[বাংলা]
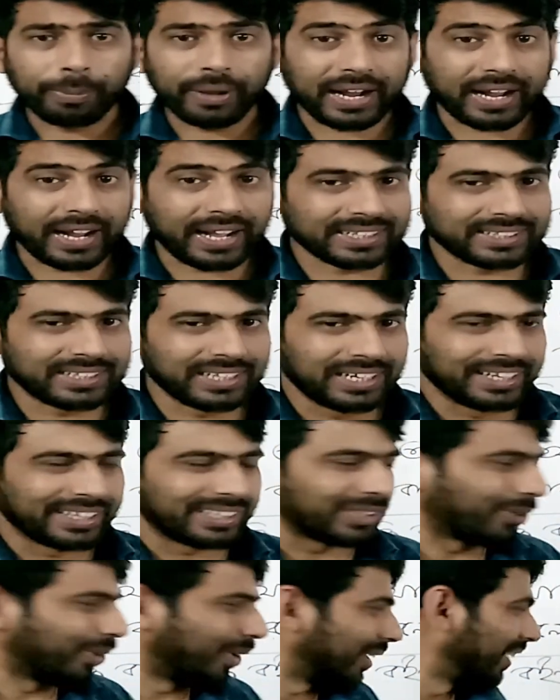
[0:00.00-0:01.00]
ব্যাখ্যা দিয়ে
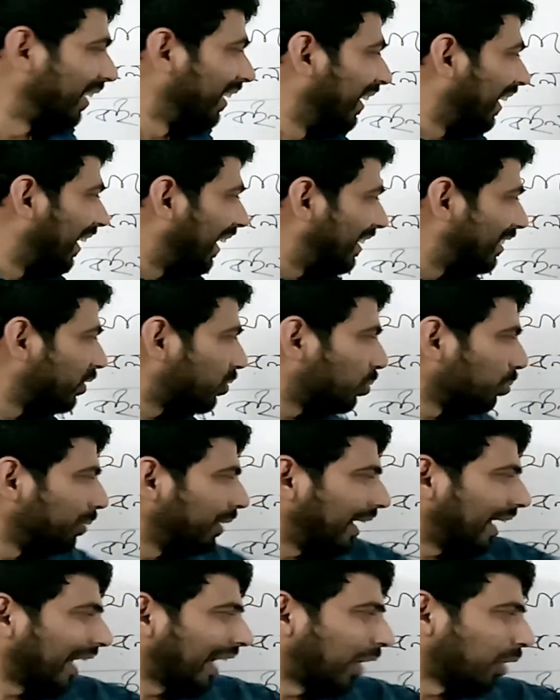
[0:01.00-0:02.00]
লিখতে হয় এই যে তুমি
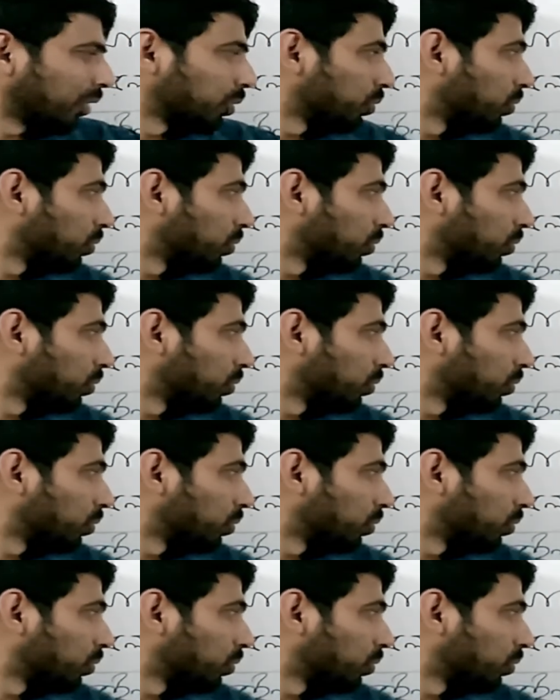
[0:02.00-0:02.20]
এগারোশো